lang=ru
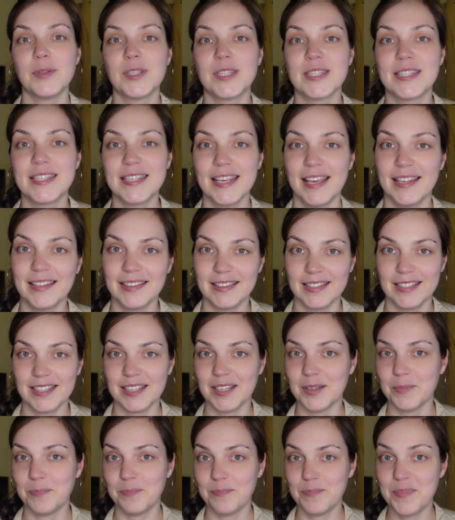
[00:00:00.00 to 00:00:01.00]

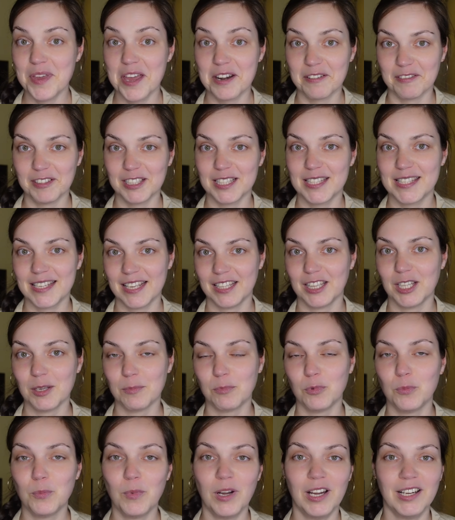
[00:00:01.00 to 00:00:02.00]
ценные, первые
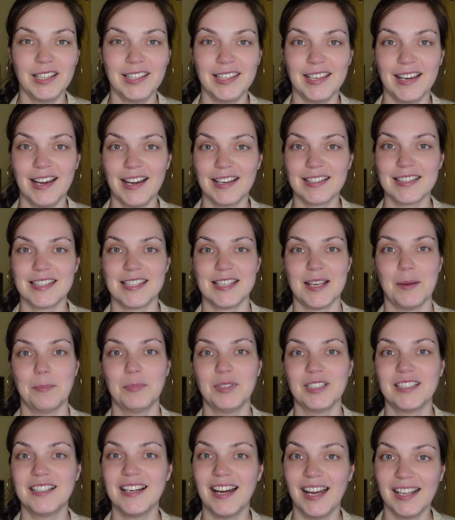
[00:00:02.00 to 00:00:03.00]
ценные бумаги, акции,
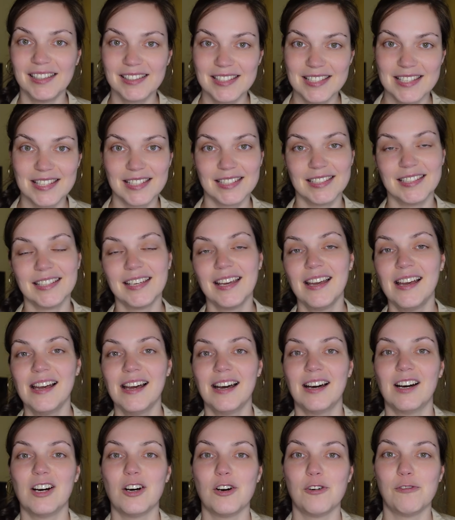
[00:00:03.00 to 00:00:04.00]
облигации,
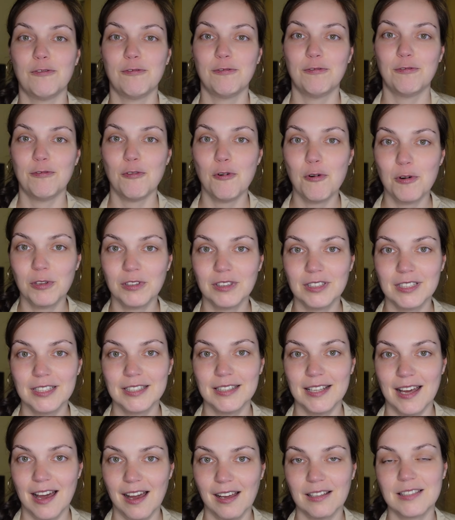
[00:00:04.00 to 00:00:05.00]
э,
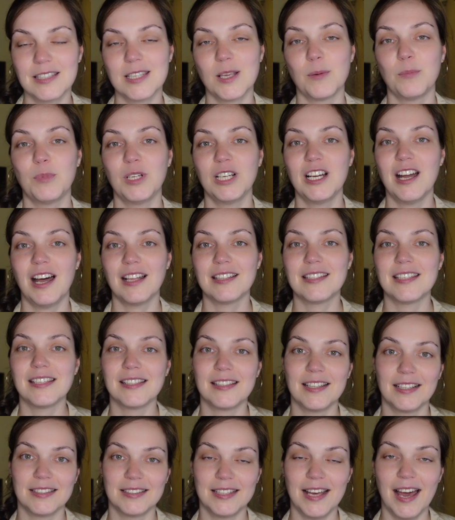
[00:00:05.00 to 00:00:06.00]
фонды на акции,
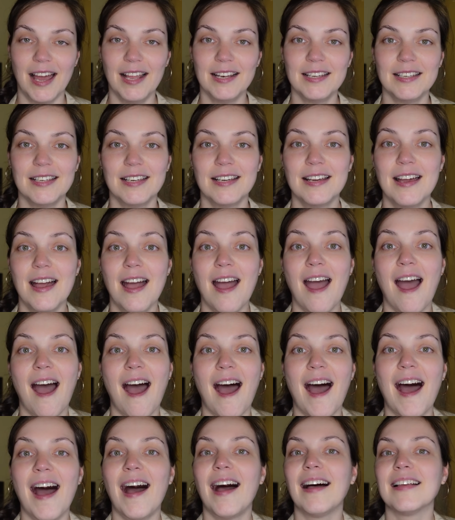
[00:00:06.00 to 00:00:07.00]
облигации и так далее.
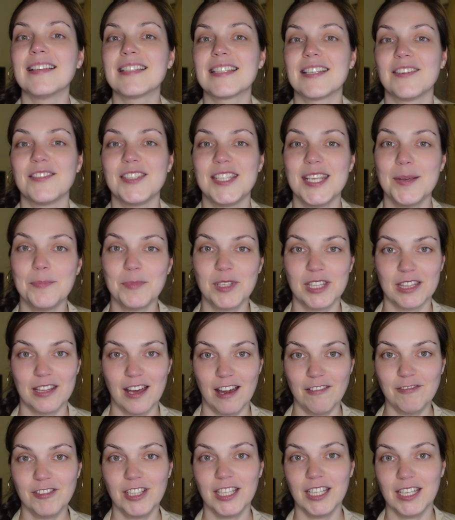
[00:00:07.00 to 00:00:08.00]
А совсем
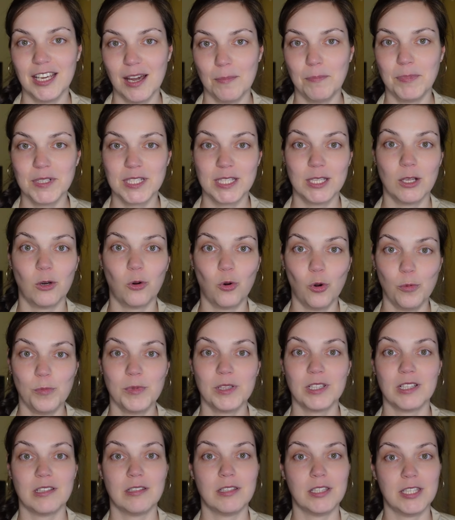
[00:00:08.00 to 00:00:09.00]
недавно я
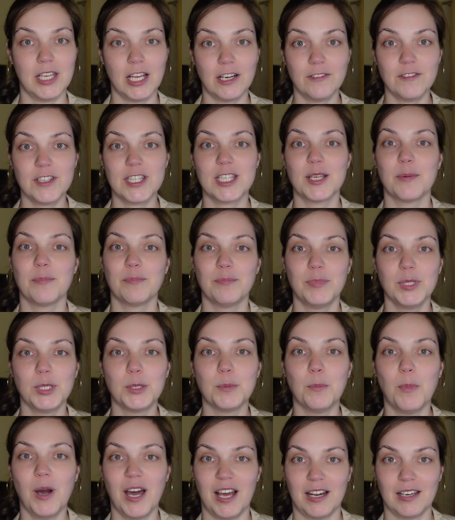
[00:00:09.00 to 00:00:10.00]
познакомилась с сервисом
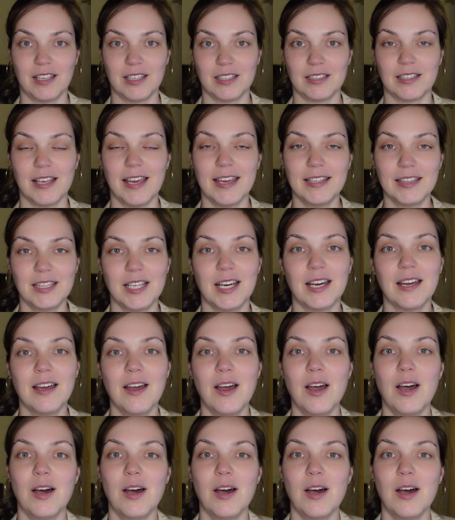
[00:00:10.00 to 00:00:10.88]
BitMarket. Это,